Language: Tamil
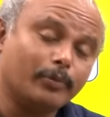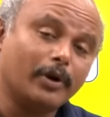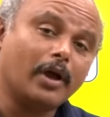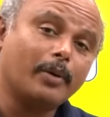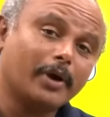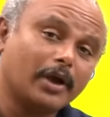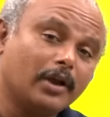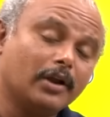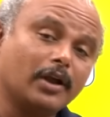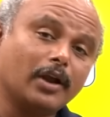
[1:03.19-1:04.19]
இப்போ
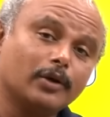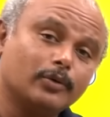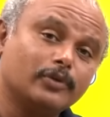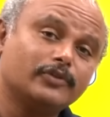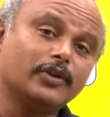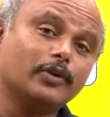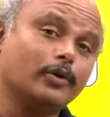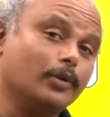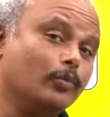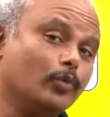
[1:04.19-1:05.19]
நாமக்கல் கள்ளக்குறிச்சி ஈரோடு